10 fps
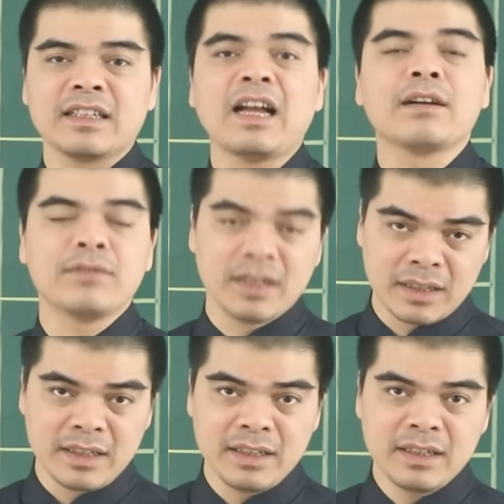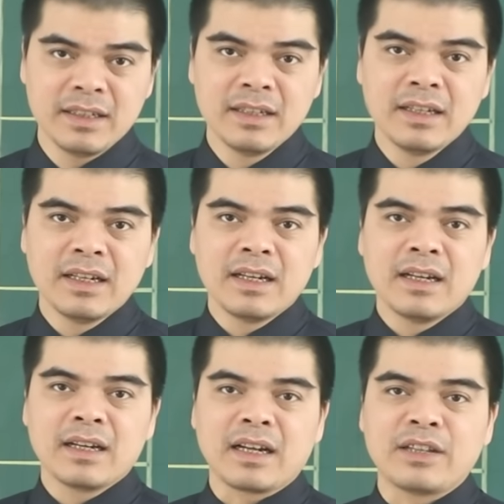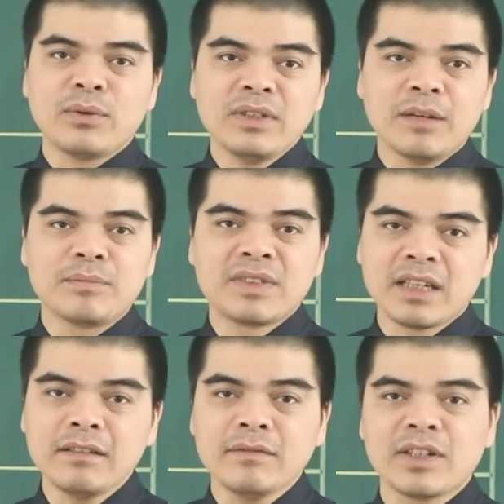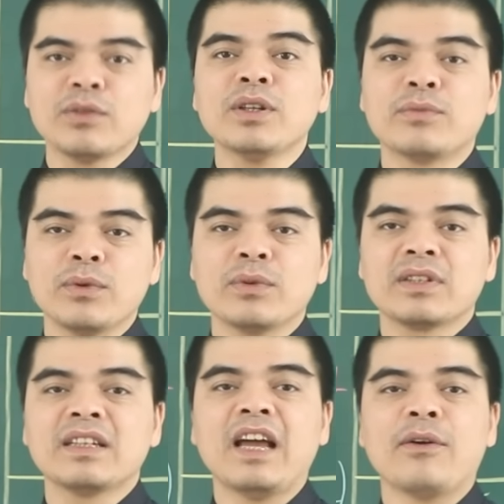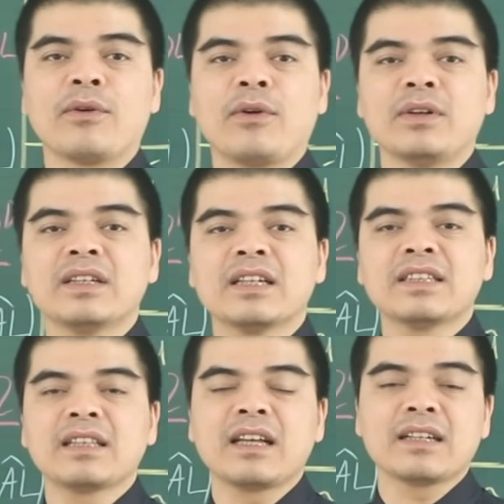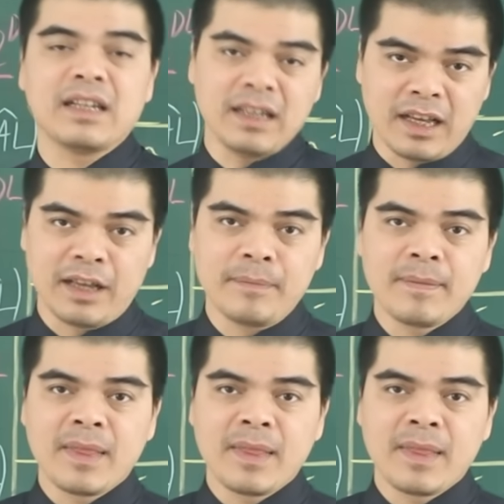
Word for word: càng vượng khí. Cả thu nhập chính và thu nhập phụ thì đều có những cái gia tăng đáng kể.